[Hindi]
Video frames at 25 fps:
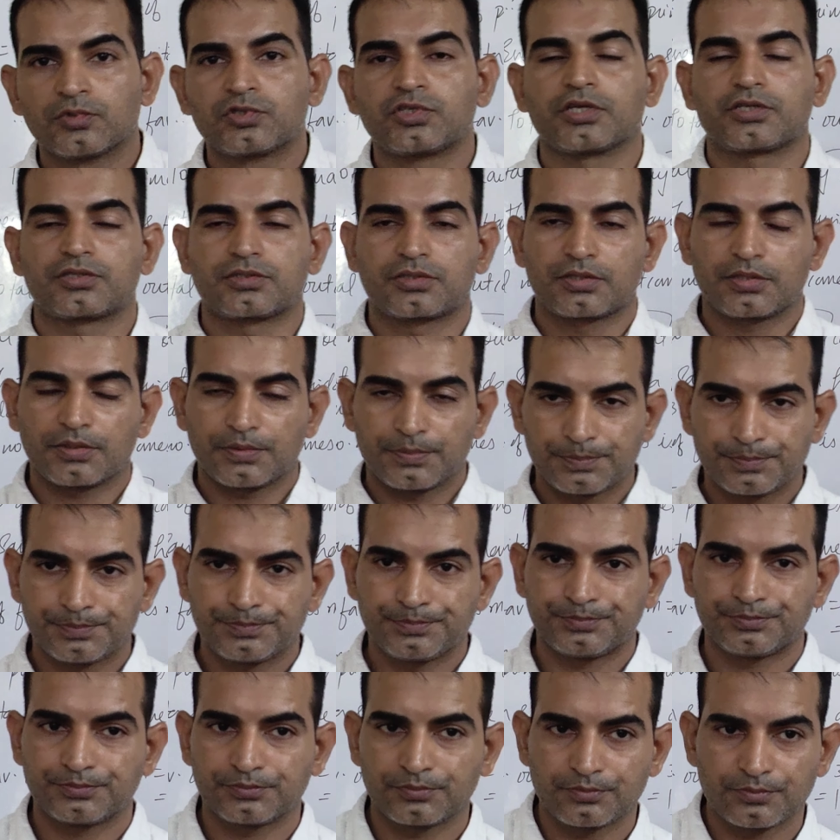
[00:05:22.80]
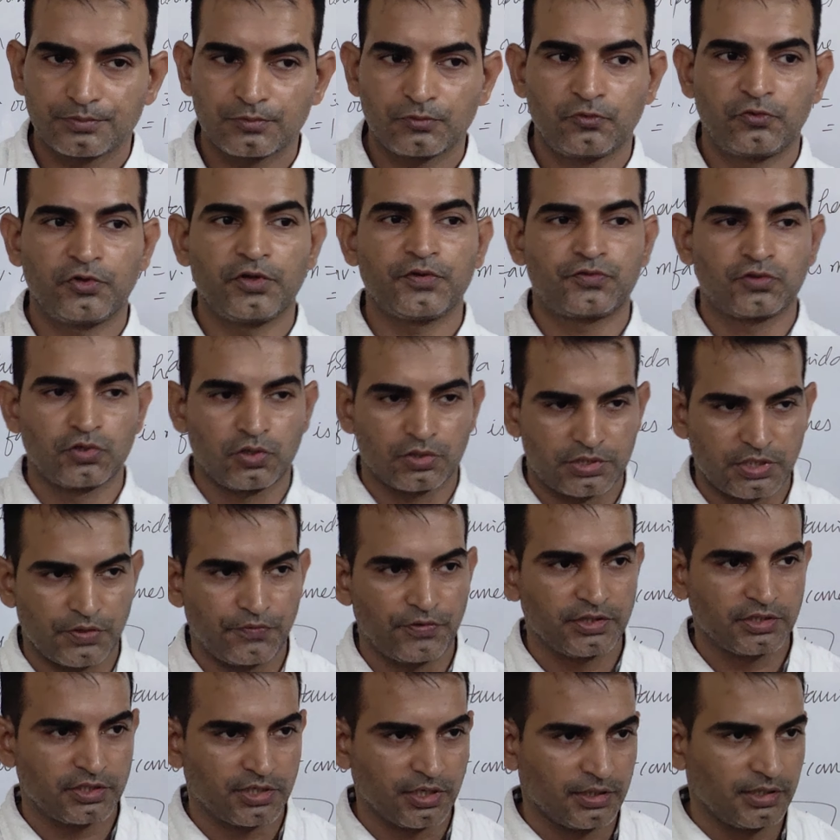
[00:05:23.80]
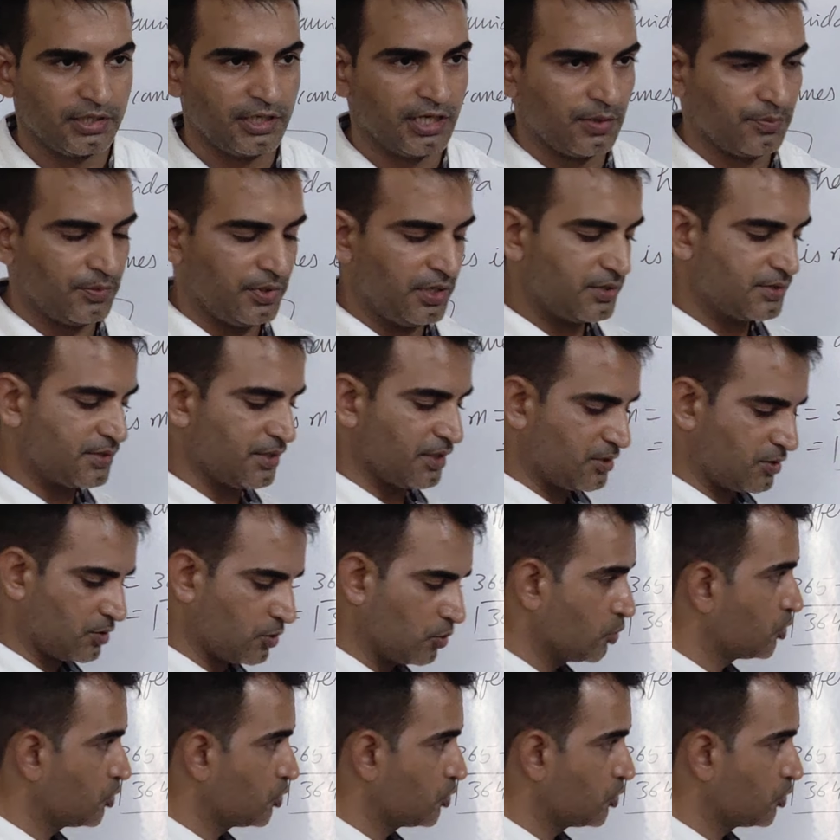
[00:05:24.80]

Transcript: सिक्स फिफ्थ और सेवेंथ कर लिया हमने सिक्स